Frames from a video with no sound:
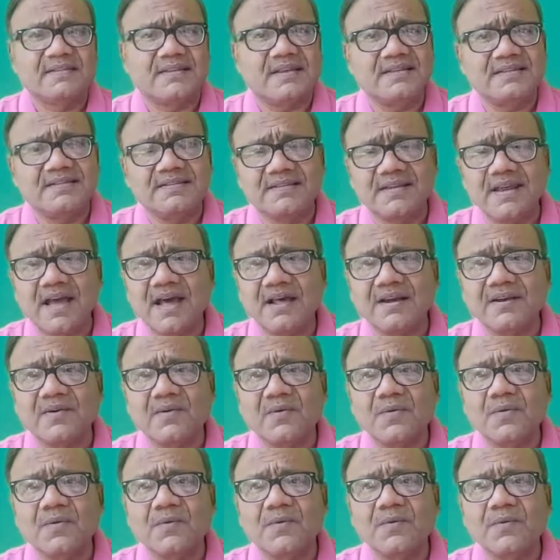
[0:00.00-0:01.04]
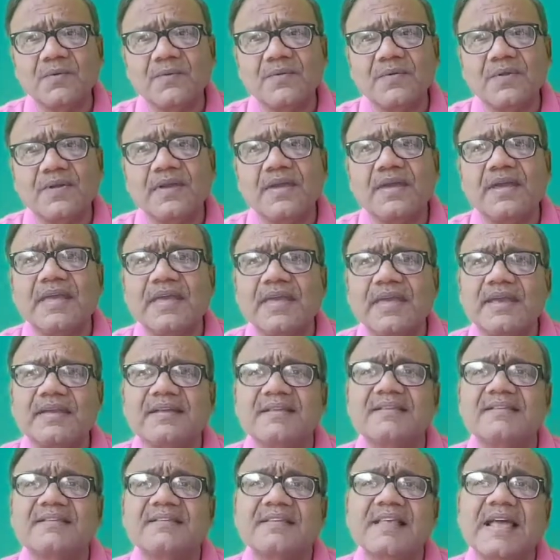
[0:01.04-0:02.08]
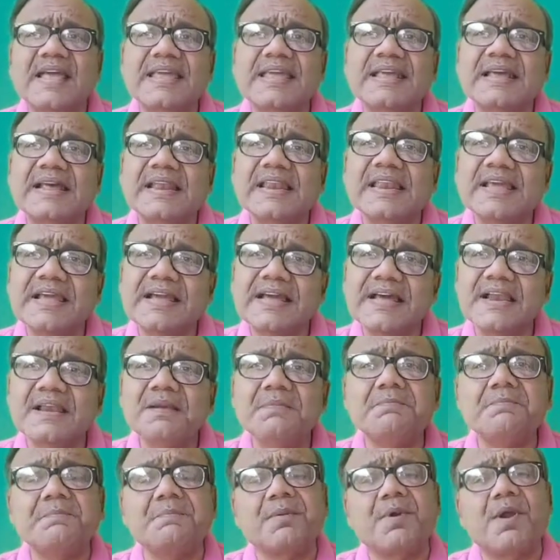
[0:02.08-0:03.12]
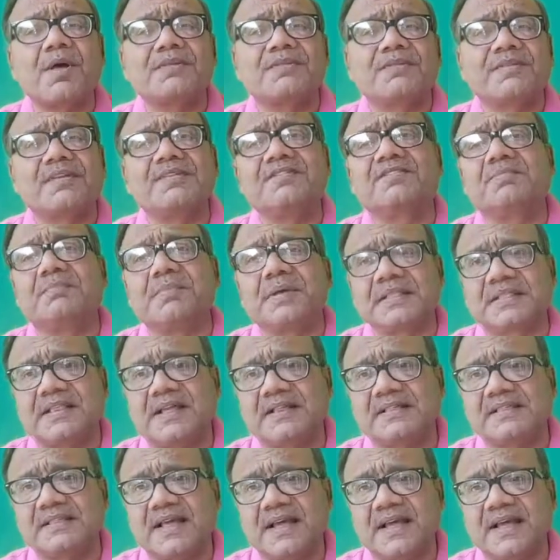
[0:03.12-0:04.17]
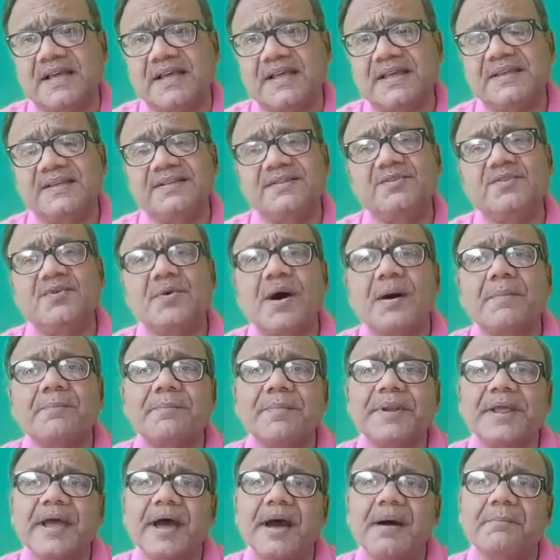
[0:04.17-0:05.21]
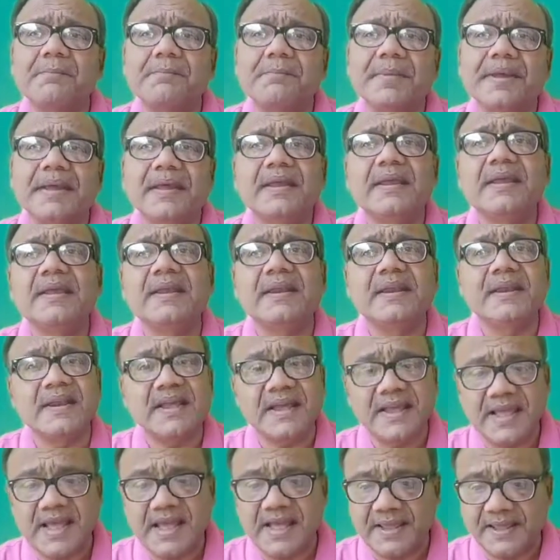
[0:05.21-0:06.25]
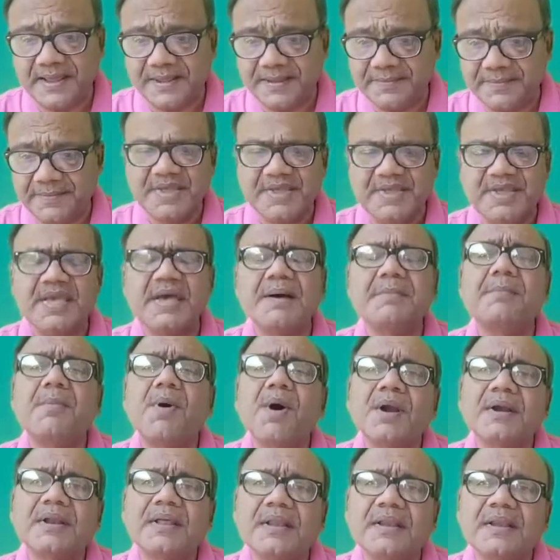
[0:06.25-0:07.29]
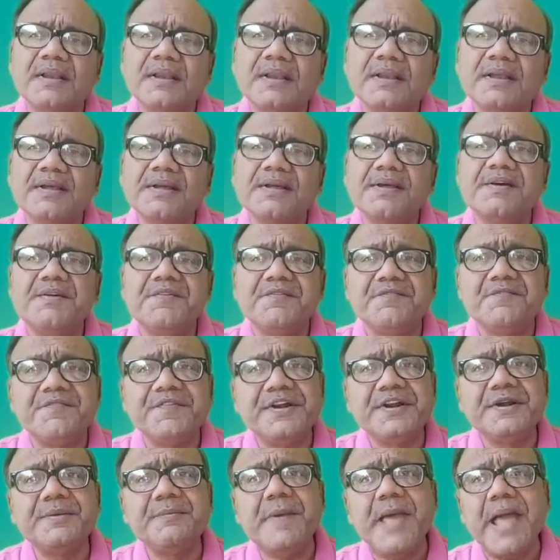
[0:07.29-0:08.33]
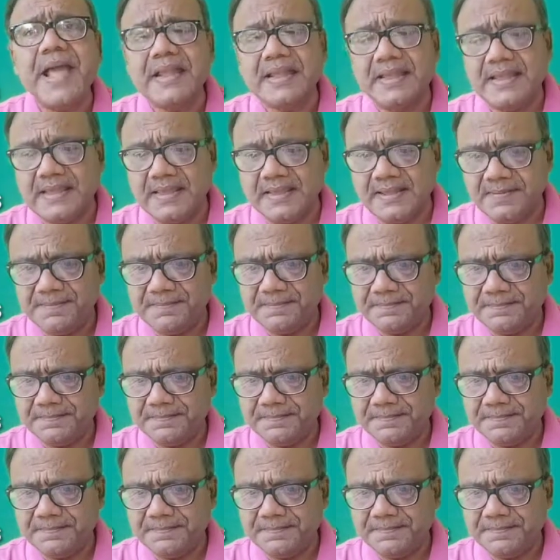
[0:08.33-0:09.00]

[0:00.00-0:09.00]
संचार को एक साइक्लिकल प्रोसेस बताता है जो अपने आप में नया है यह मॉडल फीडबैक की